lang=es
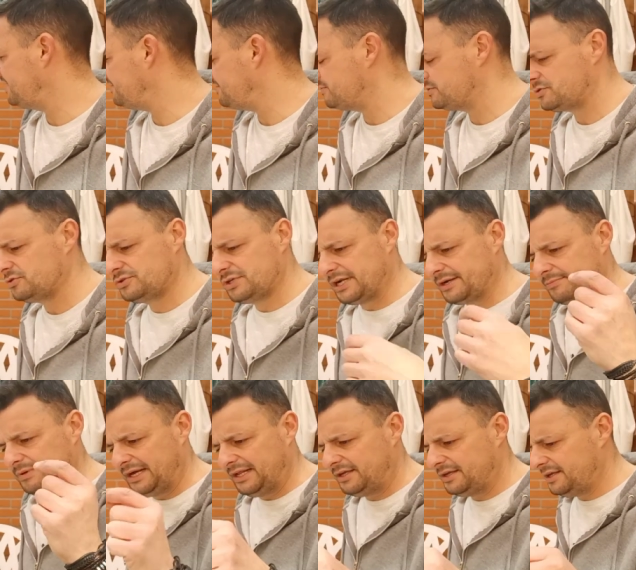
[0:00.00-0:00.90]
qué vamos a
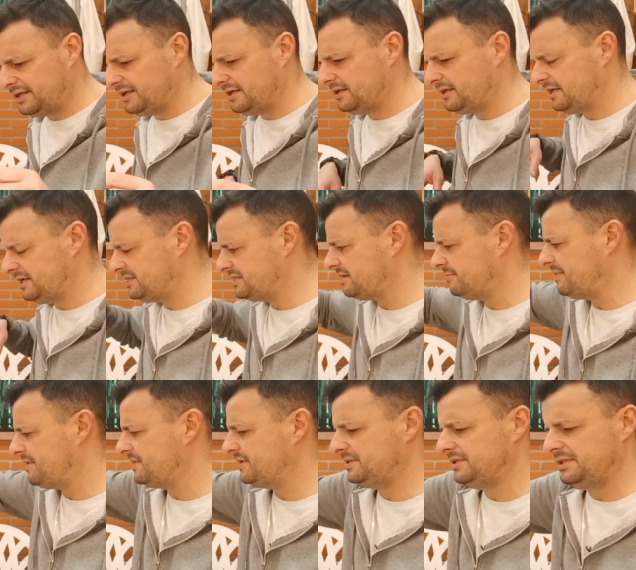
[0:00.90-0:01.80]
usar? ¿Vale? Eh, esa
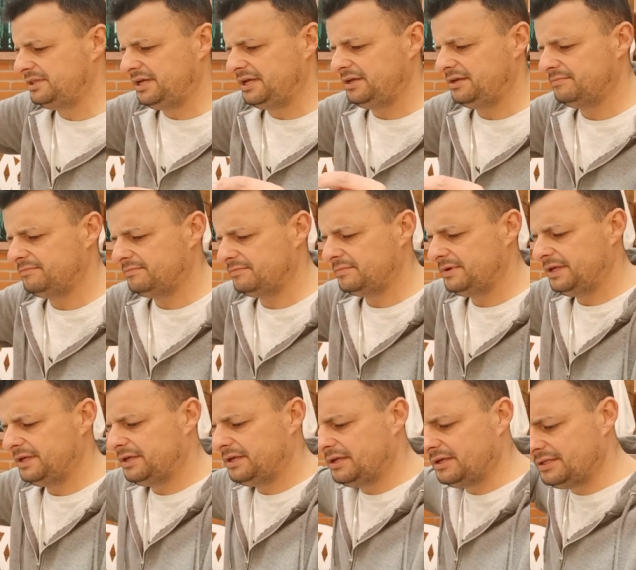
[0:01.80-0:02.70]
macetita,
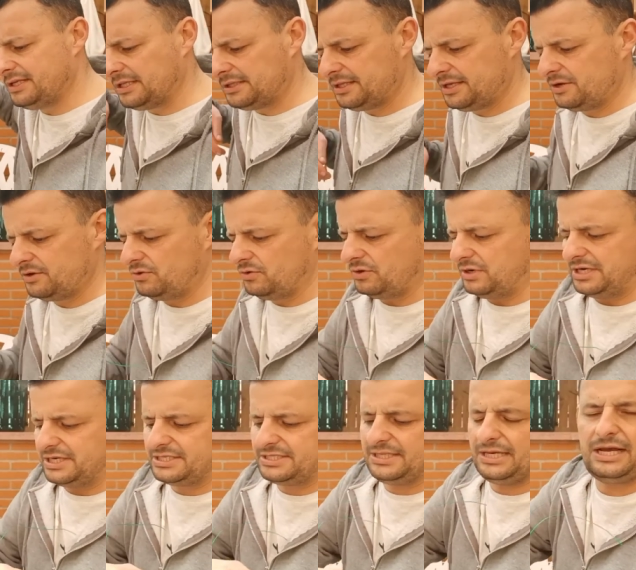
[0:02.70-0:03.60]
eh, ya tengo
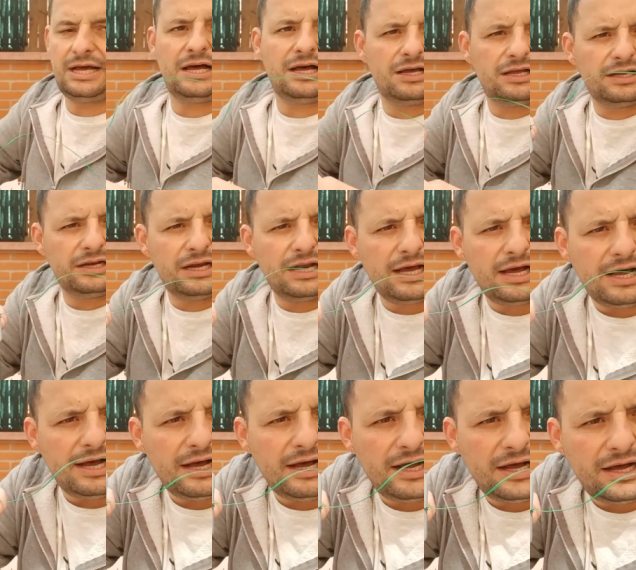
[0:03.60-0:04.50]
hasta
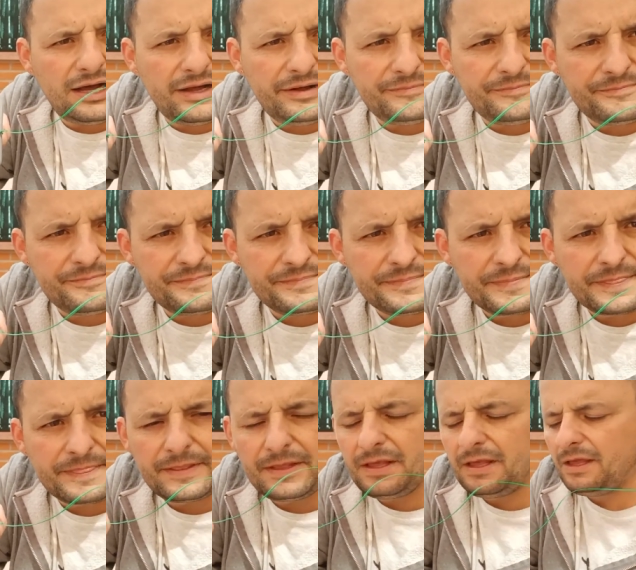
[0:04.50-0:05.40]
la...
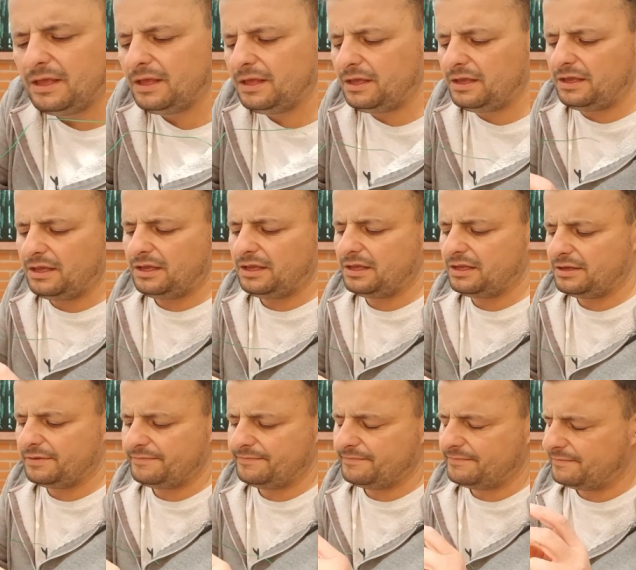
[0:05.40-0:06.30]

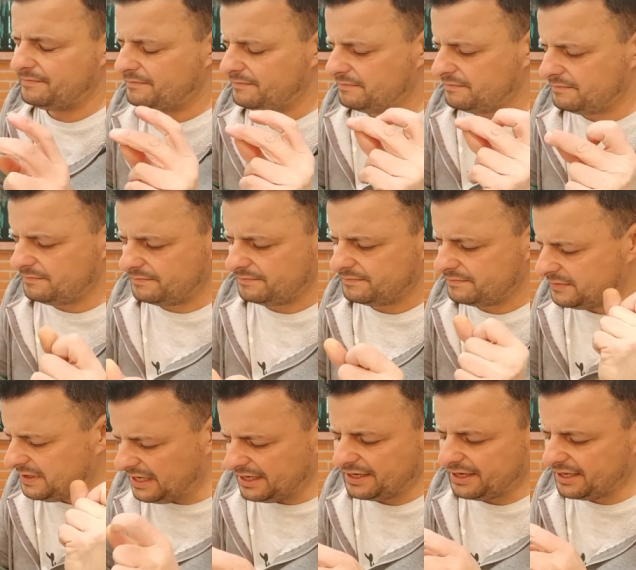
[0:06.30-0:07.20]
Em,
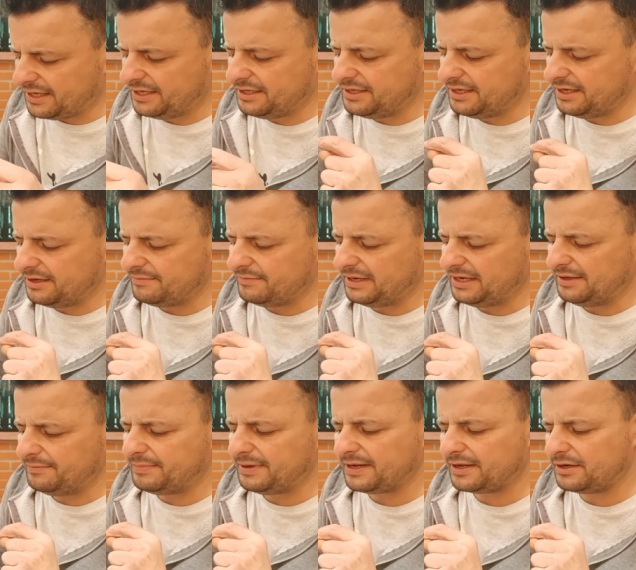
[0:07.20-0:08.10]
la rejilla,
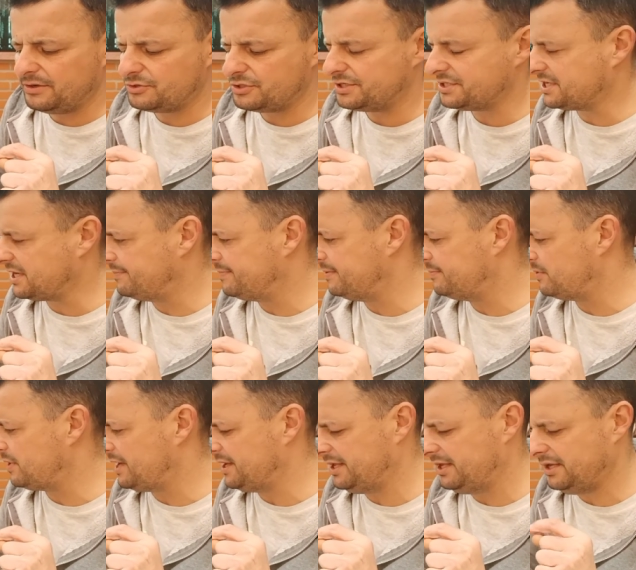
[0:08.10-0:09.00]
¿vale? Para que no se escape
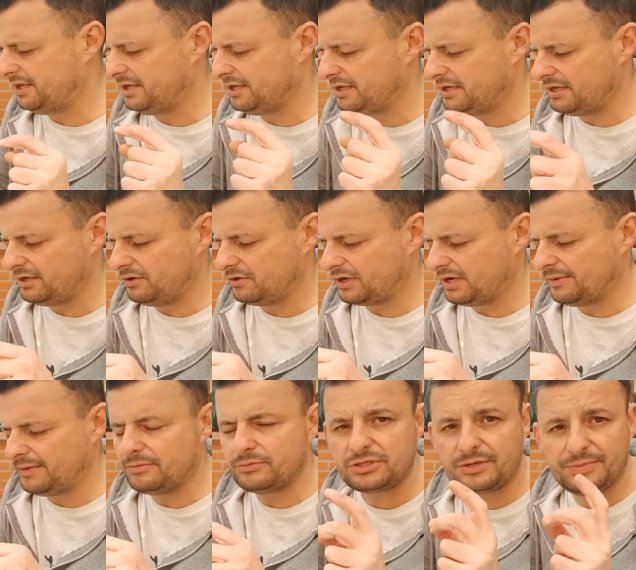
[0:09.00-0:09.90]
por ahí lo que
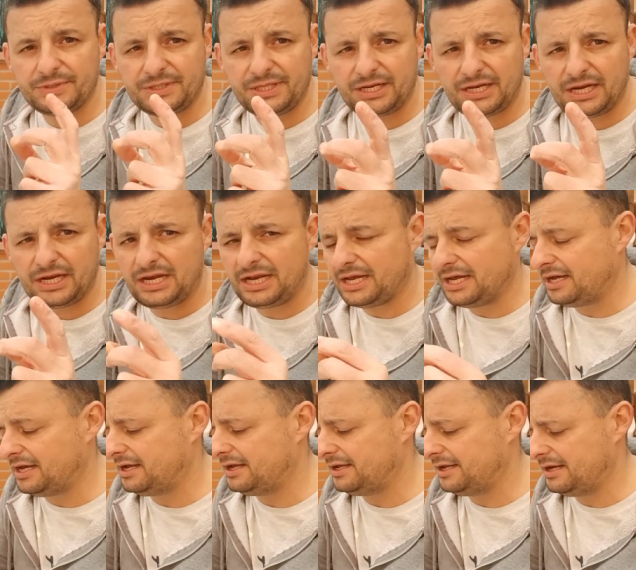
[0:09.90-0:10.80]
le vamos a meter en
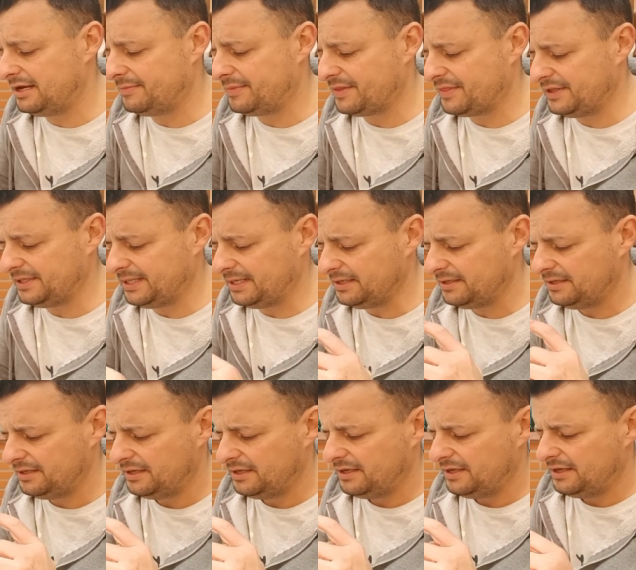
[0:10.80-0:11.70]
la, maceta.
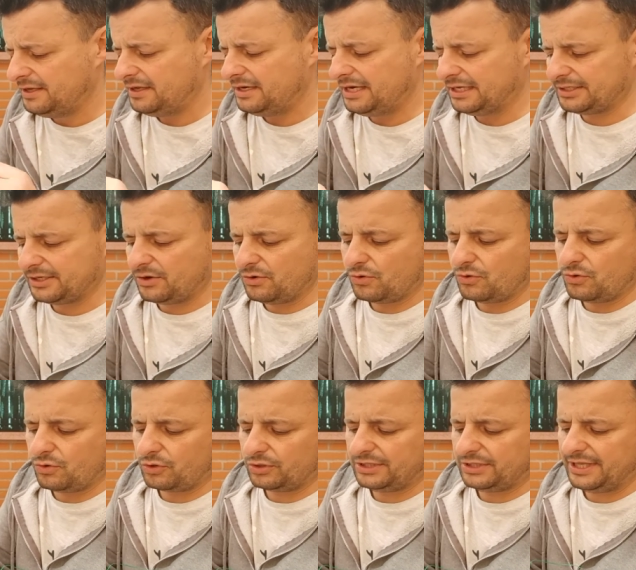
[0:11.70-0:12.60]
La tengo
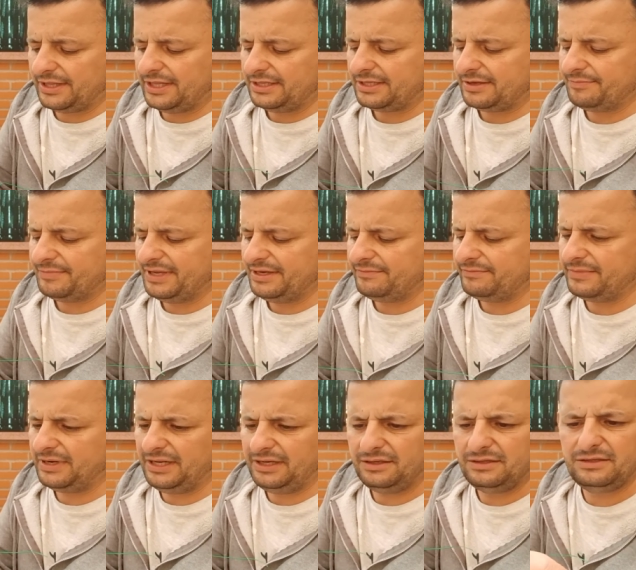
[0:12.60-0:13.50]
cortada también,
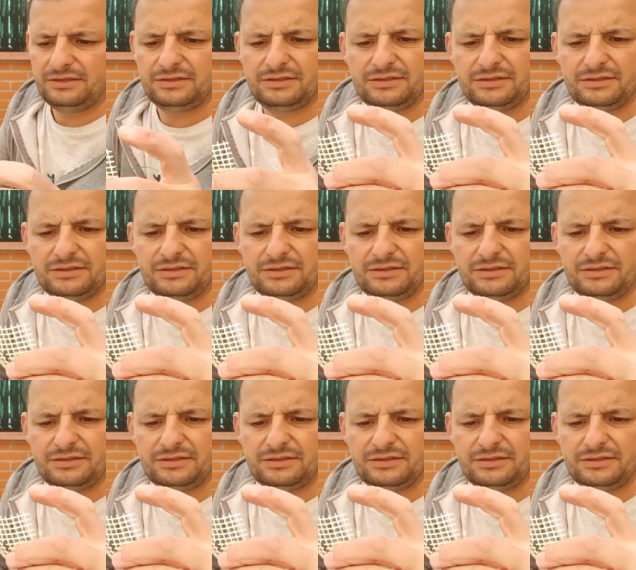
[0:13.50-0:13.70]
¿vale?